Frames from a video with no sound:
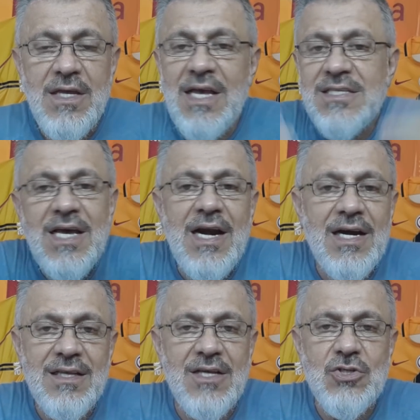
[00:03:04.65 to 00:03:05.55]
Yazar
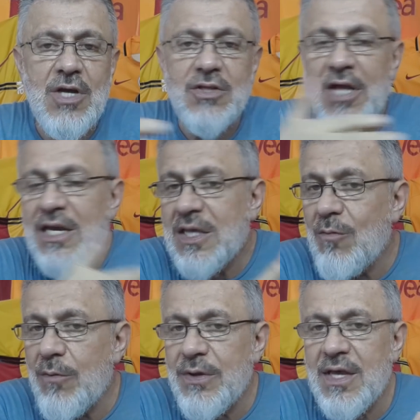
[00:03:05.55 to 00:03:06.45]
arkadaşlar.
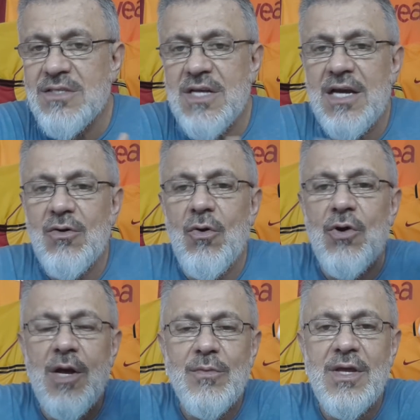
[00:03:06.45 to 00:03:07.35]
Tahkime mi yazar,
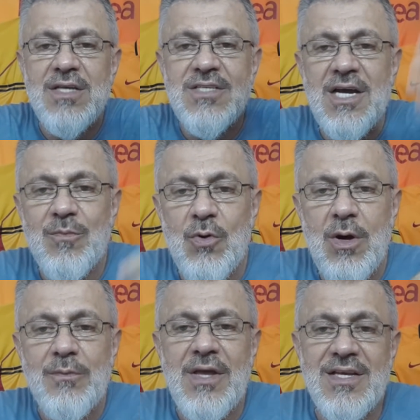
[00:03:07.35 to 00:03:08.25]
ona mı yazar,
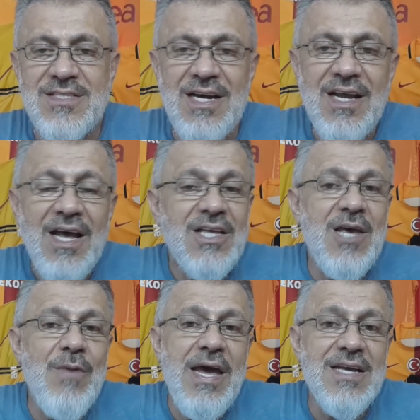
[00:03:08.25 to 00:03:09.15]
buna mı yazar?
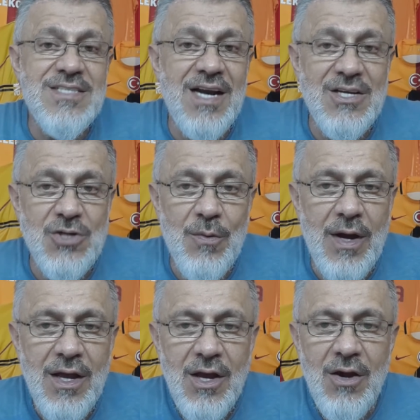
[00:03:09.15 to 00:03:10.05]
Kime yazar
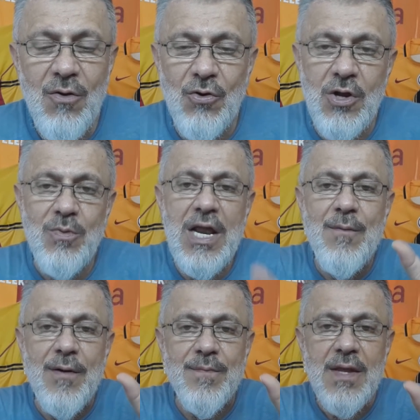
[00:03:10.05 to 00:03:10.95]
acaba? Onu
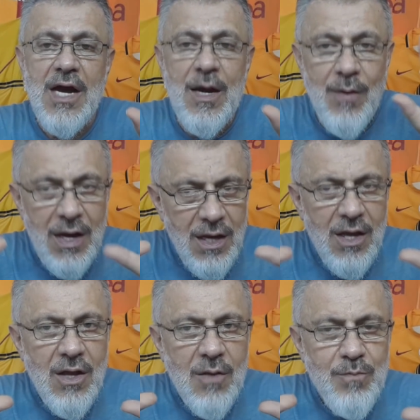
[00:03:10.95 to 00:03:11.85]
bilemem ama
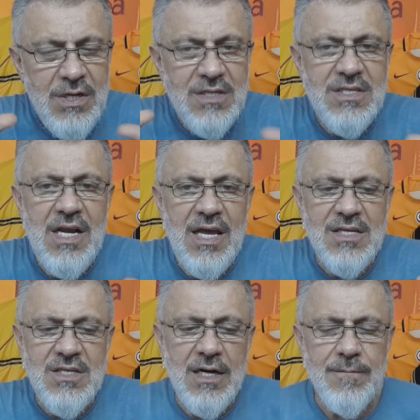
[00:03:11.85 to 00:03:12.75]
birisine
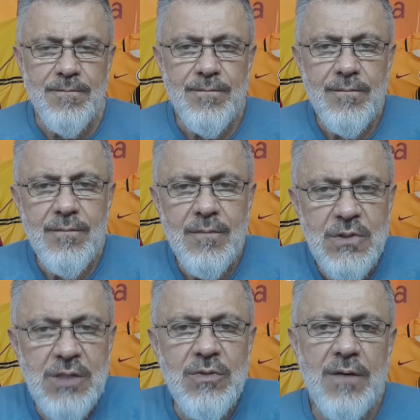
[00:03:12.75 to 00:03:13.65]
yazar.
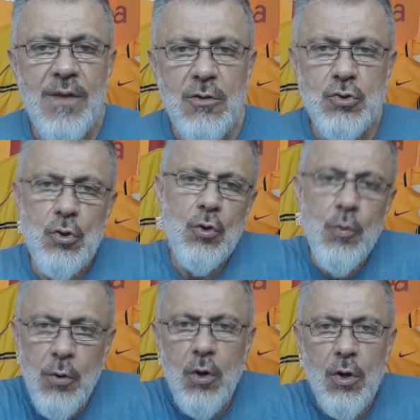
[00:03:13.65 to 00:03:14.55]
Şimdi
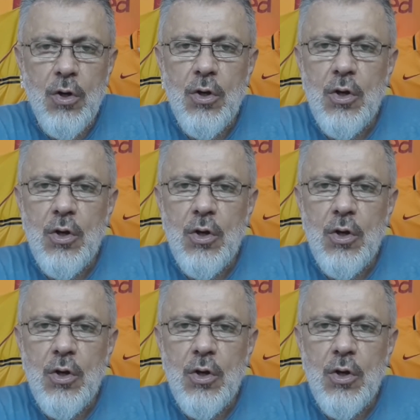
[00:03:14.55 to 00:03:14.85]
soru bu.